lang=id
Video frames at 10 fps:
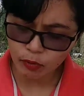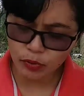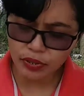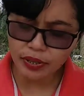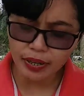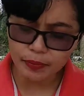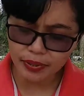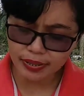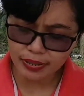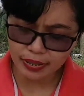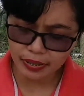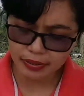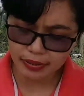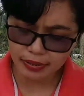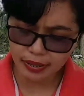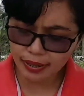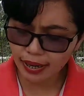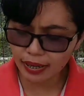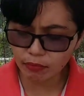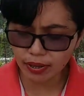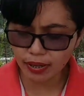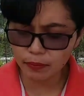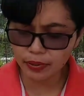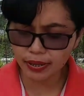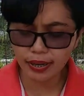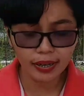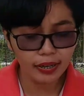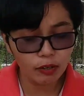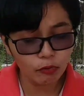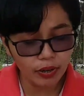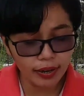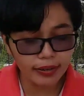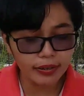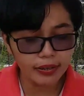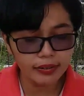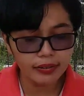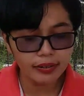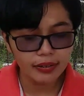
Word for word: manusia kak ngenca engkai maka pekena kena kena duka ya